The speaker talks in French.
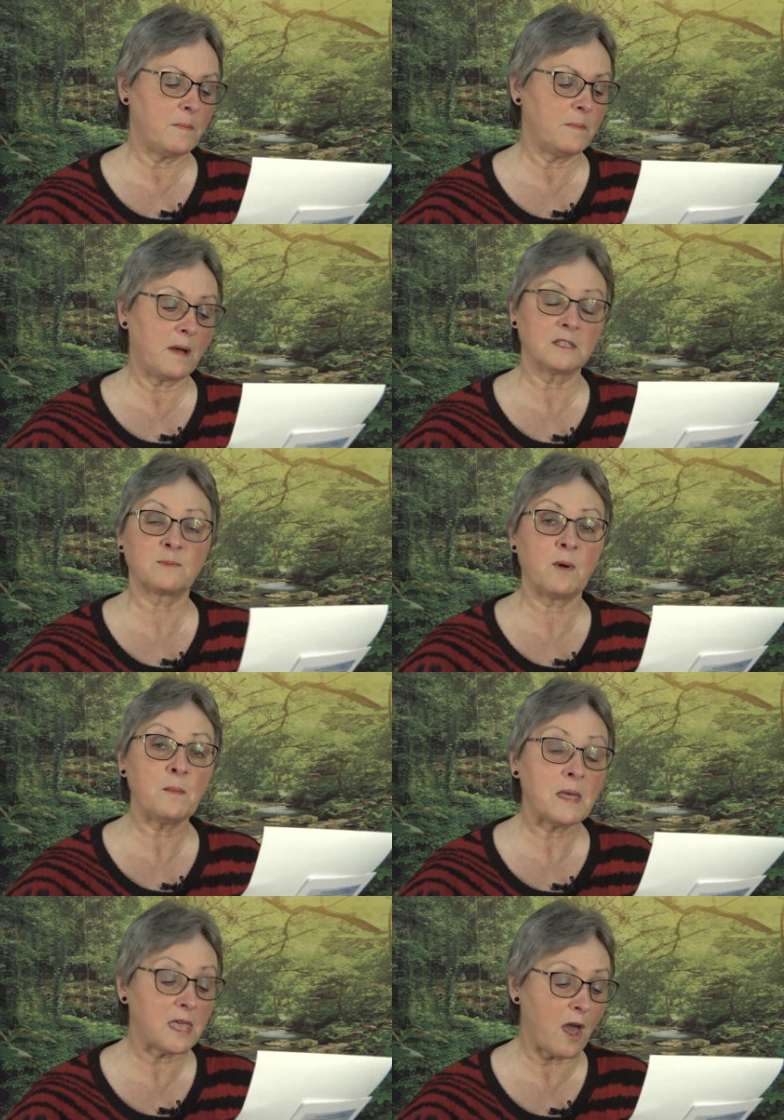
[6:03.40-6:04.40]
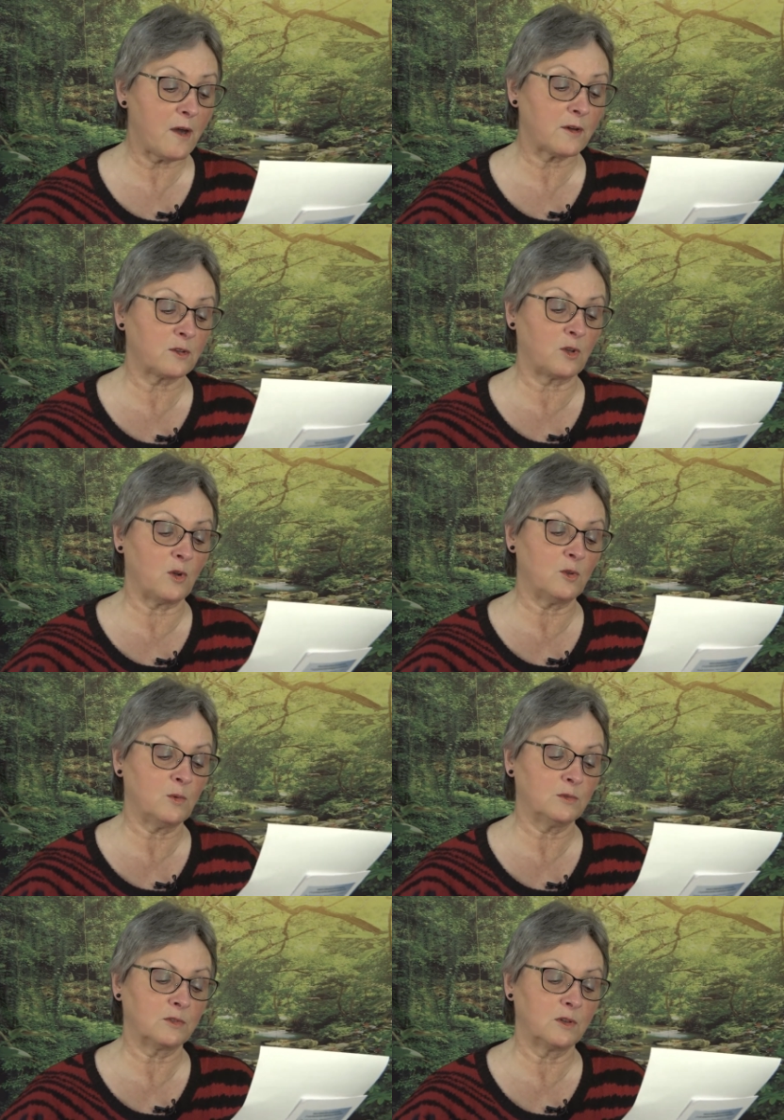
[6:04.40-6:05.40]
pense pas meilleur qu'un
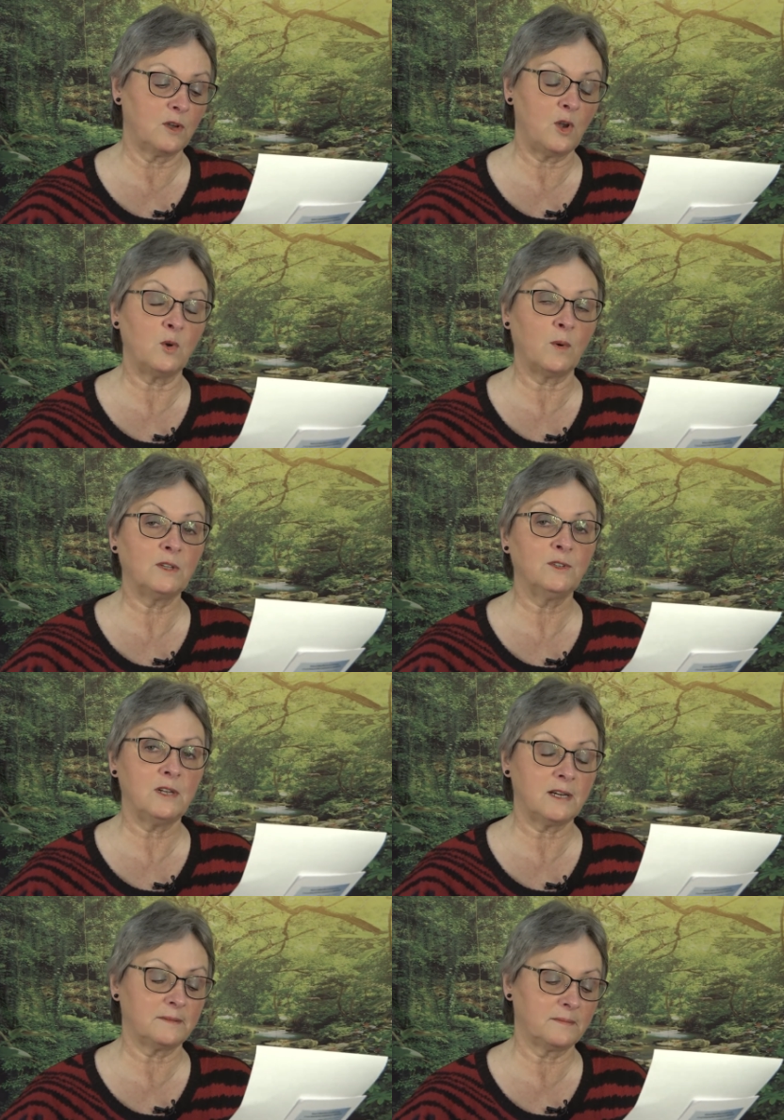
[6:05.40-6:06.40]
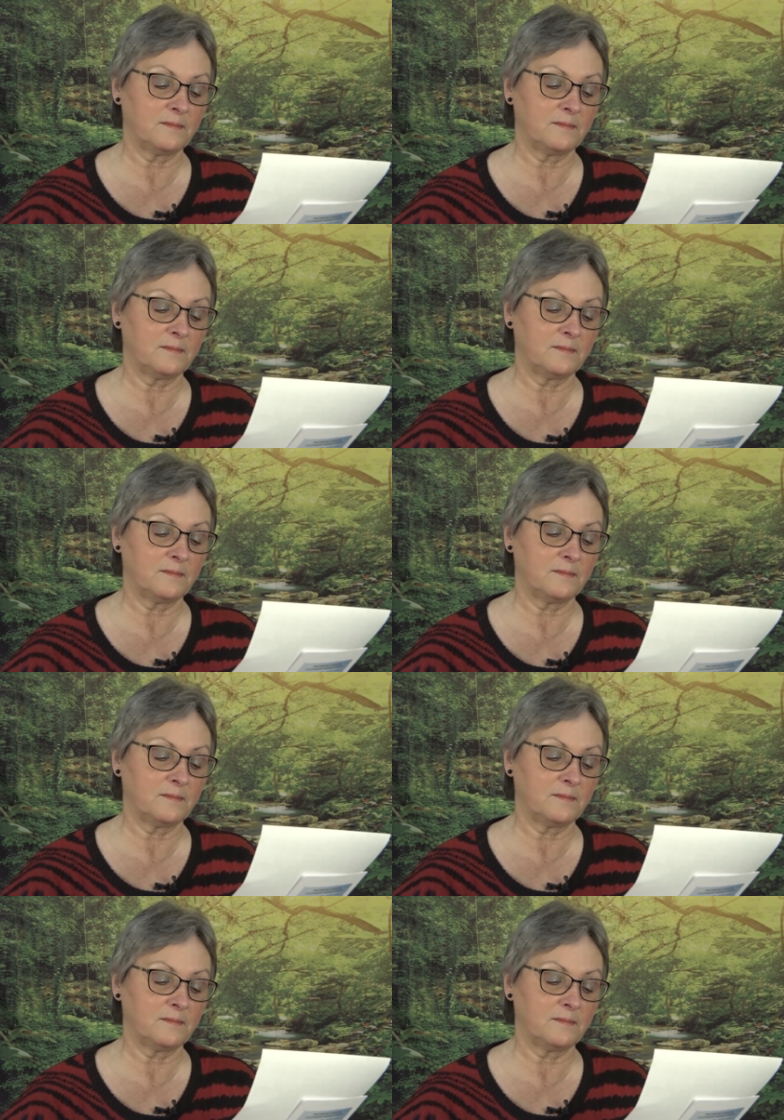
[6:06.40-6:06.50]
autre, loin de là.